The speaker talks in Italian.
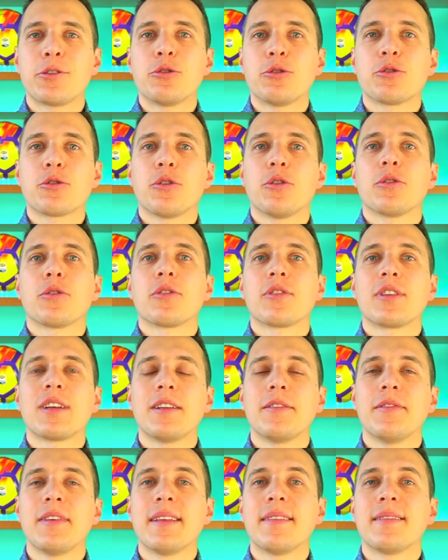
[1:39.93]
lo scontro
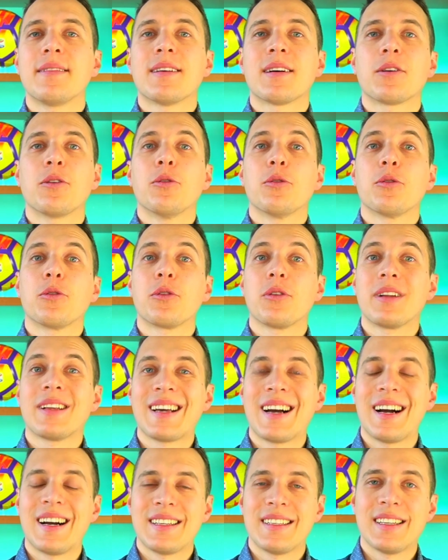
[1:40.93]
salvezza contro il
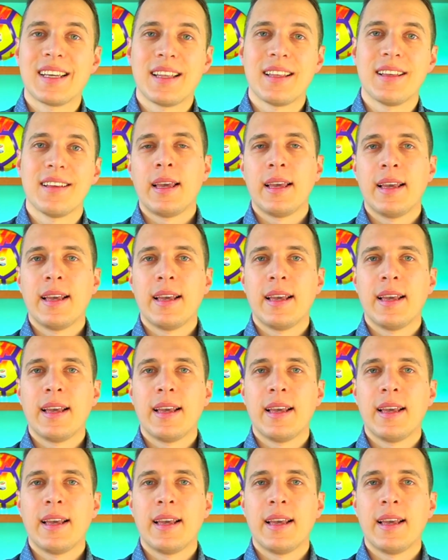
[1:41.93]
Cagliari.